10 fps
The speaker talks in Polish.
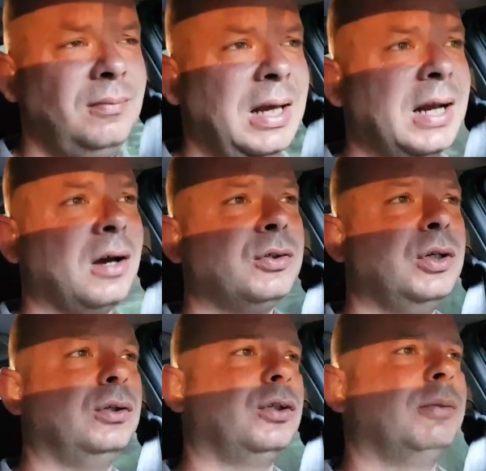Ale chodzi
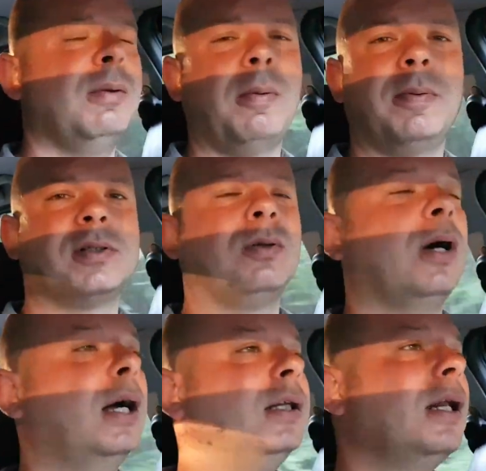o to, żeby po prostu,
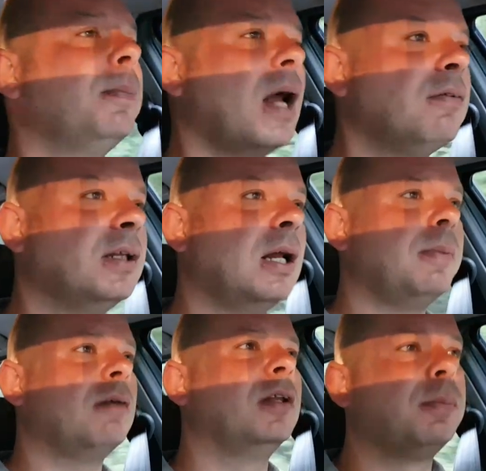kochani, naprawdę,
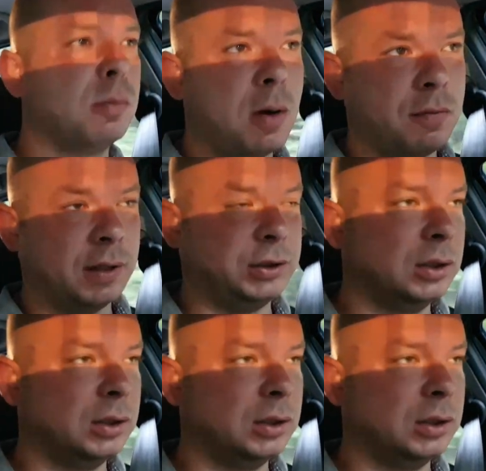naprawdę próbować.